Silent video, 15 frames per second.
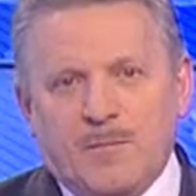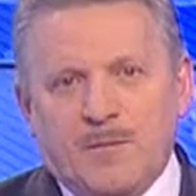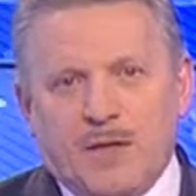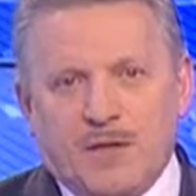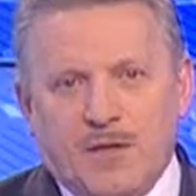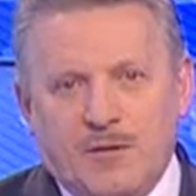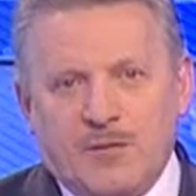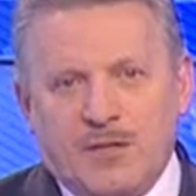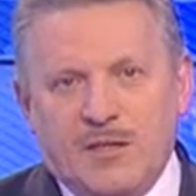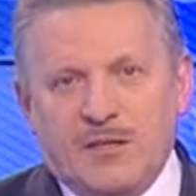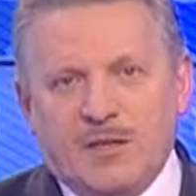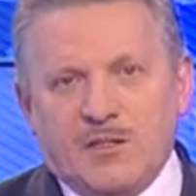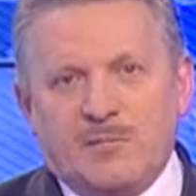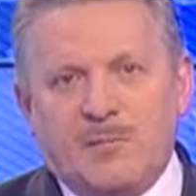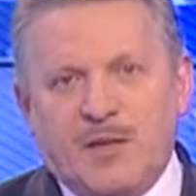
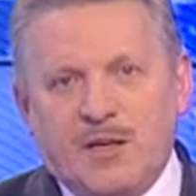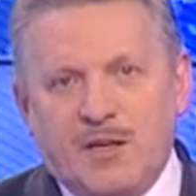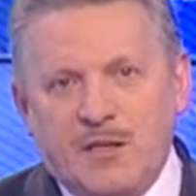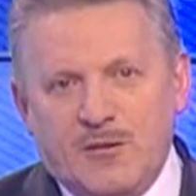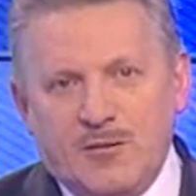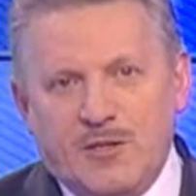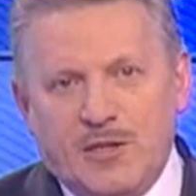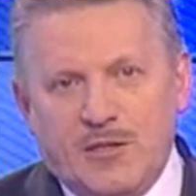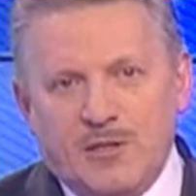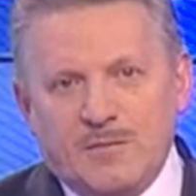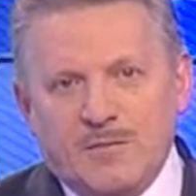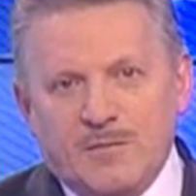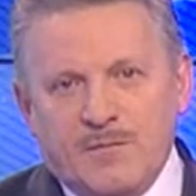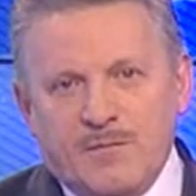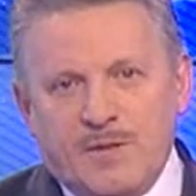Главное – сберегли людей,
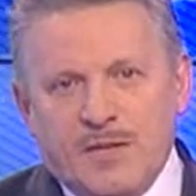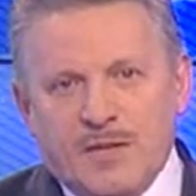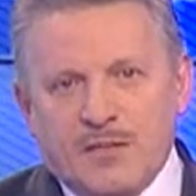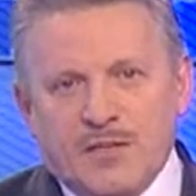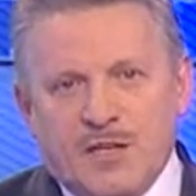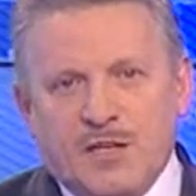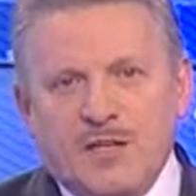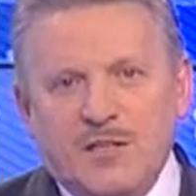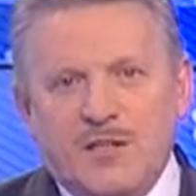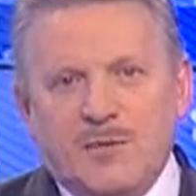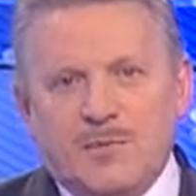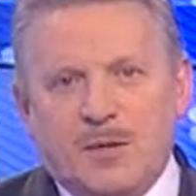сохранили